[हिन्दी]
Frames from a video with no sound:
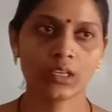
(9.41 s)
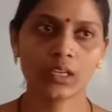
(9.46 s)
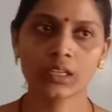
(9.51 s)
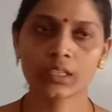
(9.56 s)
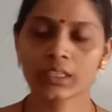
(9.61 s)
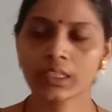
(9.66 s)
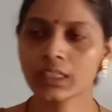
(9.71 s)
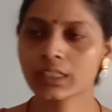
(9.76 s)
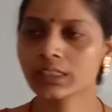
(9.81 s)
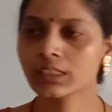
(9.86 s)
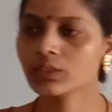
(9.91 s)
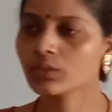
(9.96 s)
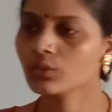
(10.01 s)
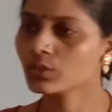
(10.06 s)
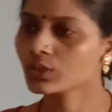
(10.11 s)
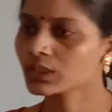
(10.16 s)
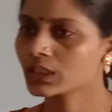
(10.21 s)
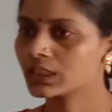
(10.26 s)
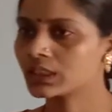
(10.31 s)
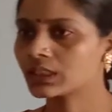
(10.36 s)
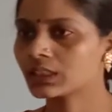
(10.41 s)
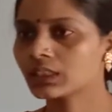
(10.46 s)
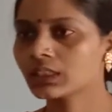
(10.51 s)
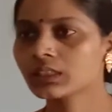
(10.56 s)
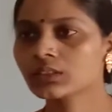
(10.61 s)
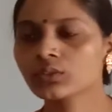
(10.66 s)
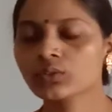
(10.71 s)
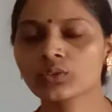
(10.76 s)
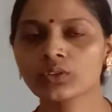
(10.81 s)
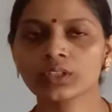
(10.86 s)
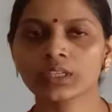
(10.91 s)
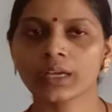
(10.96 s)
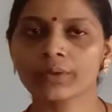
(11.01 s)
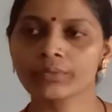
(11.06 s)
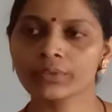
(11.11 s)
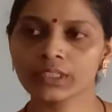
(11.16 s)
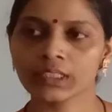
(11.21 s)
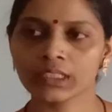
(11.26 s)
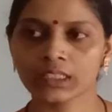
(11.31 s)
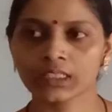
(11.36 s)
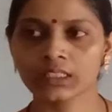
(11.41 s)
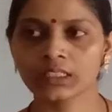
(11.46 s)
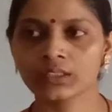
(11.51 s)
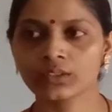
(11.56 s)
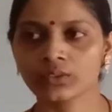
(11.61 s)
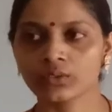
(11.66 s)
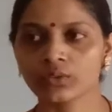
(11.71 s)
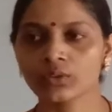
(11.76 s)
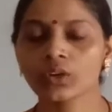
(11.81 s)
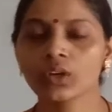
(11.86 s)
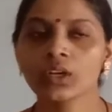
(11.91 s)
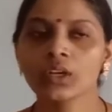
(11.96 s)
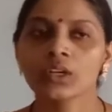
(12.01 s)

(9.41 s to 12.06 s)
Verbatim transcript: अंग्रेजी हो संस्कृत हो या फिर हिंदी हो